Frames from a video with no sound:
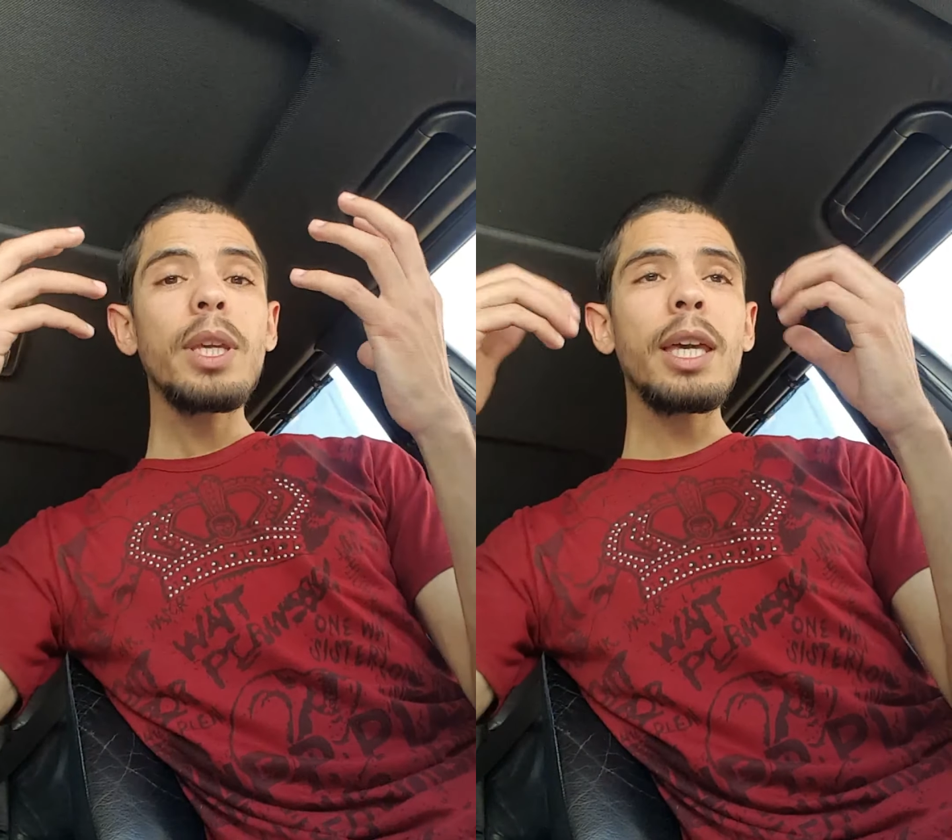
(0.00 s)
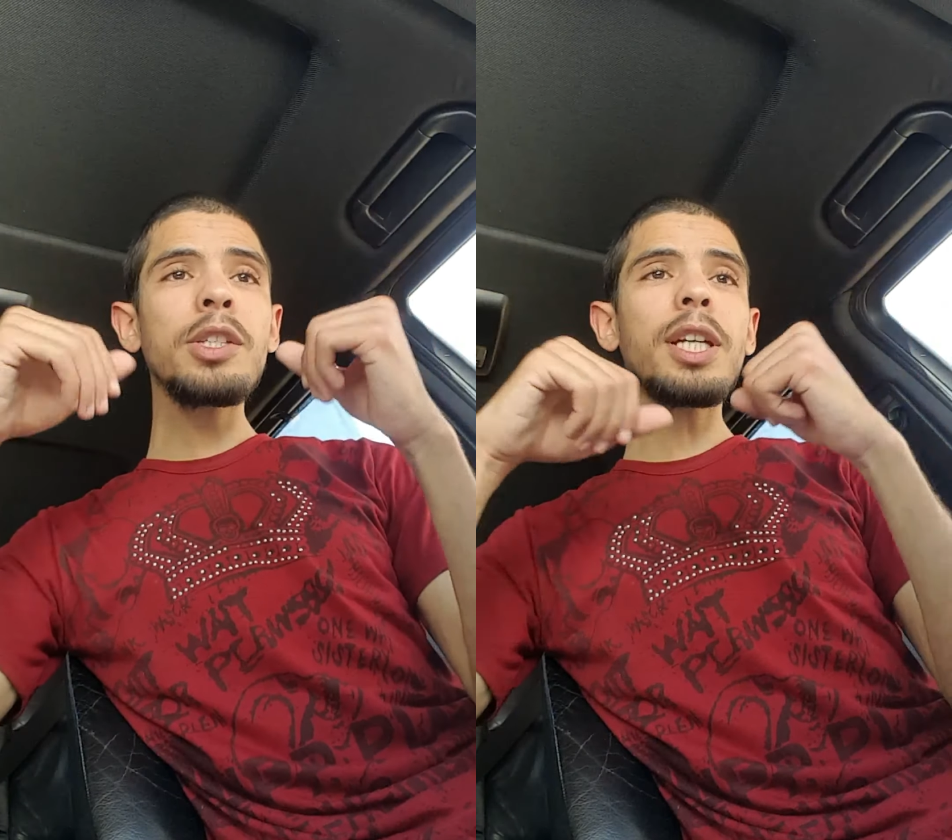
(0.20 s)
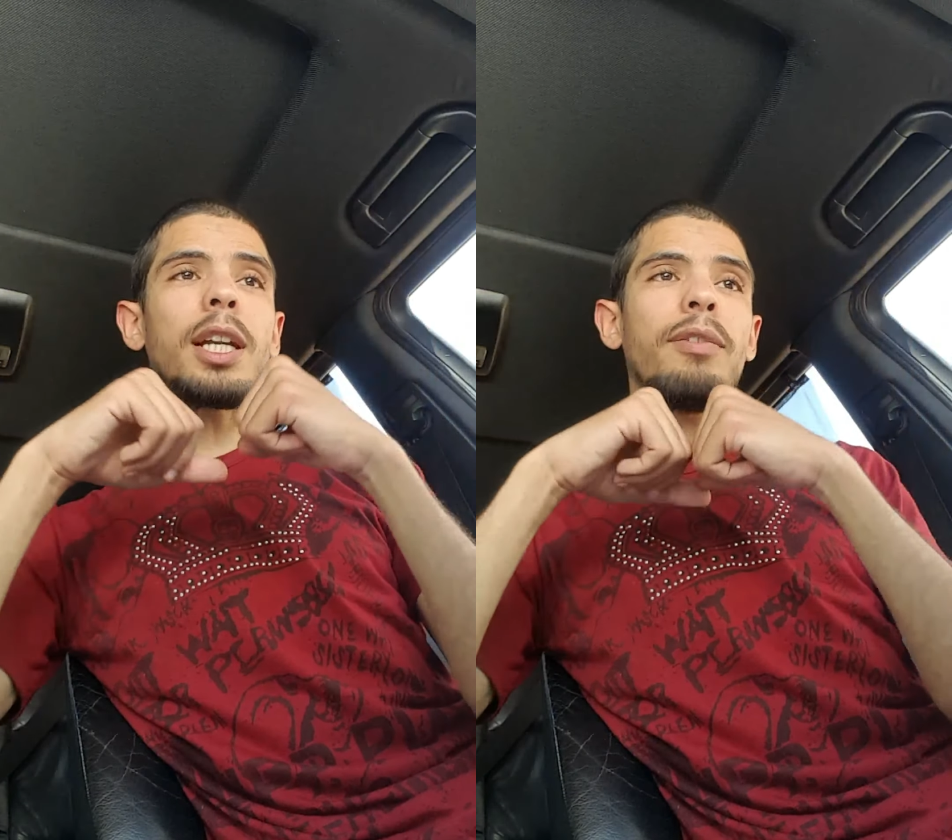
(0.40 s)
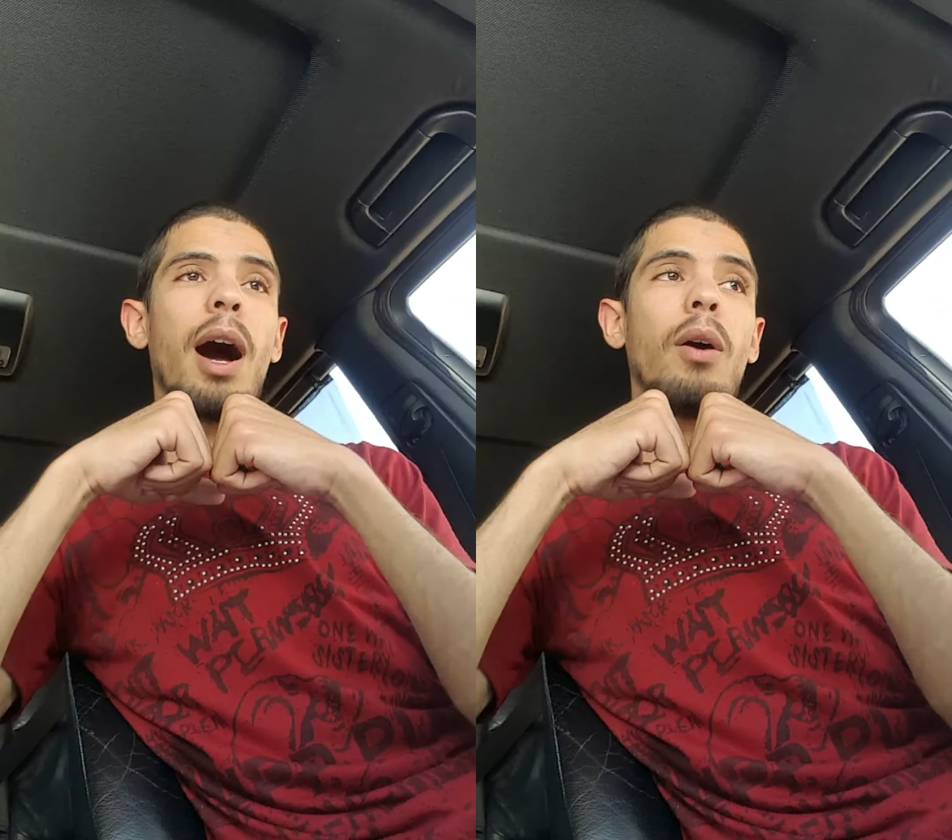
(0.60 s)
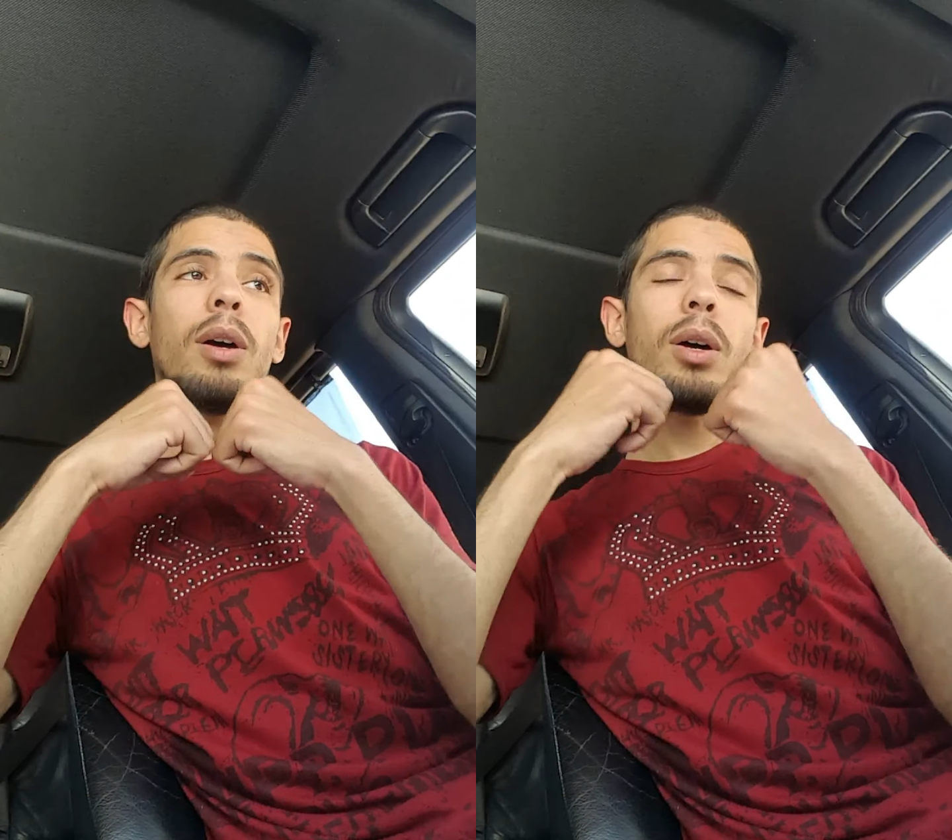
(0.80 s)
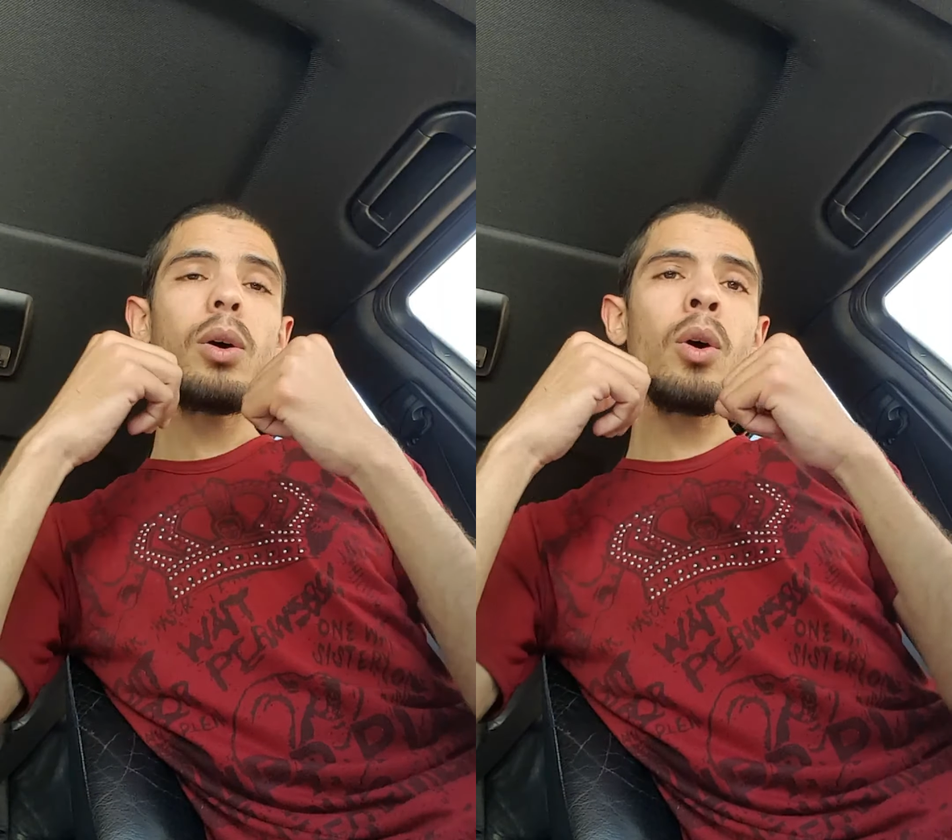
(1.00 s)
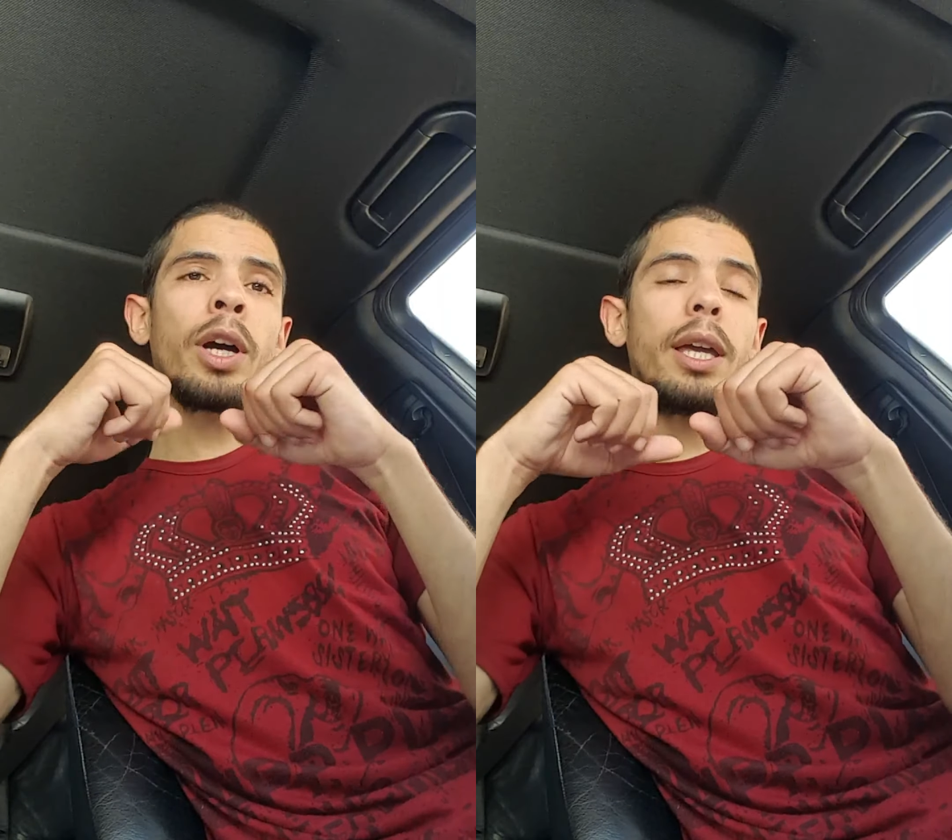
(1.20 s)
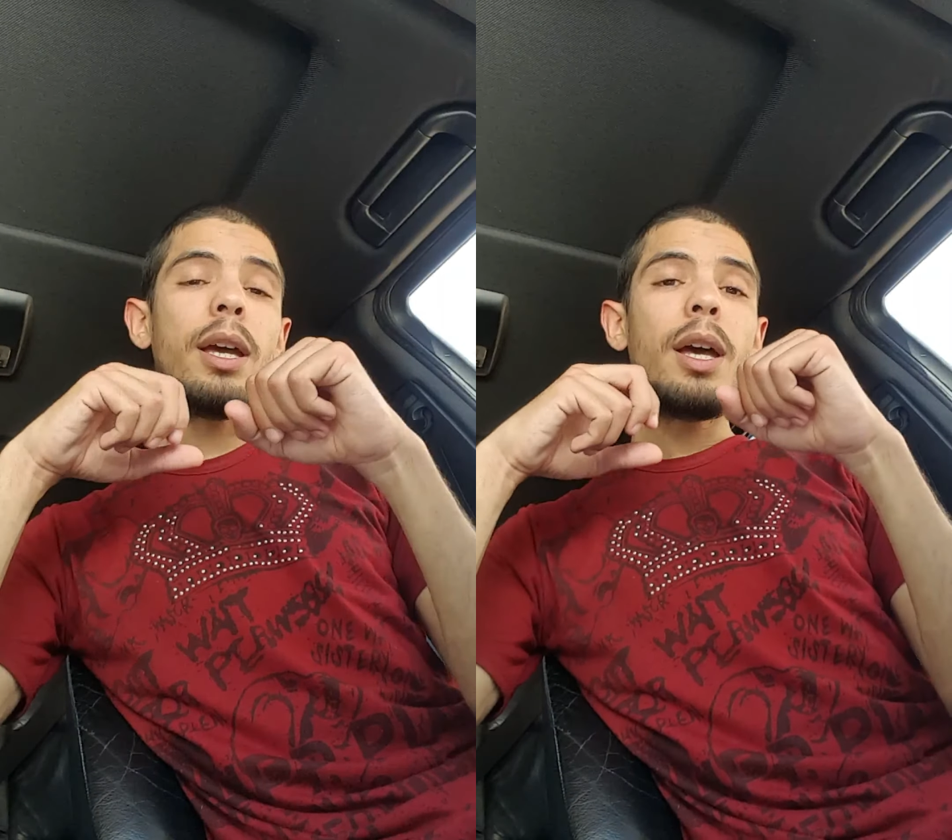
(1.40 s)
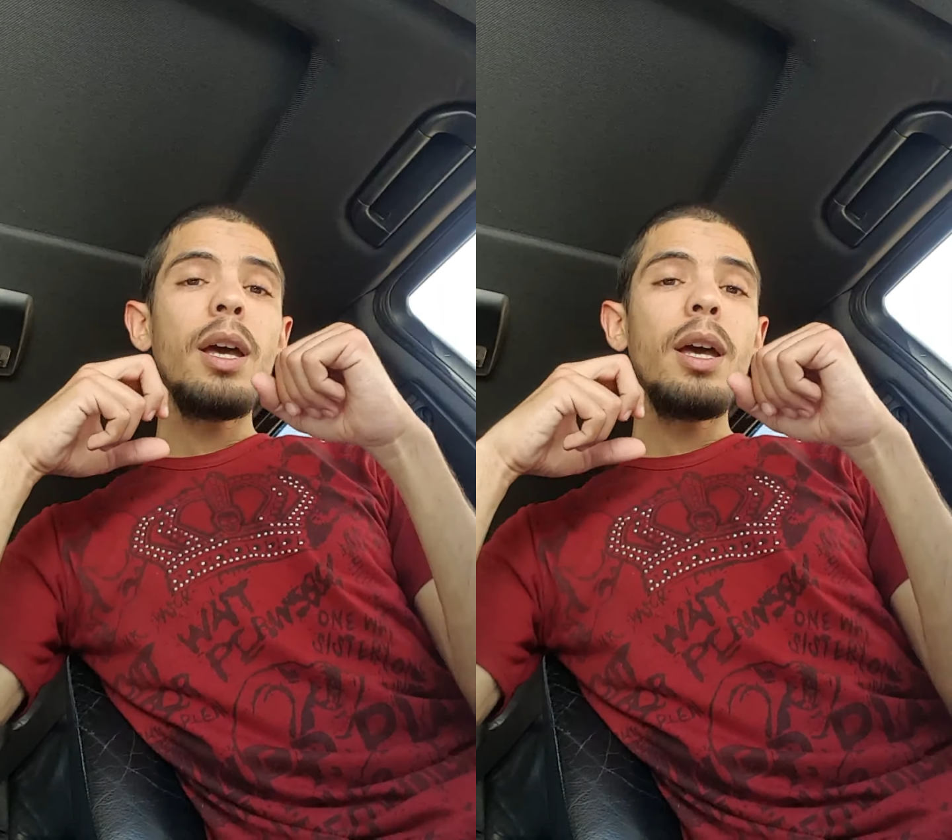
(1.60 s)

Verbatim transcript: كيصرفها اوكي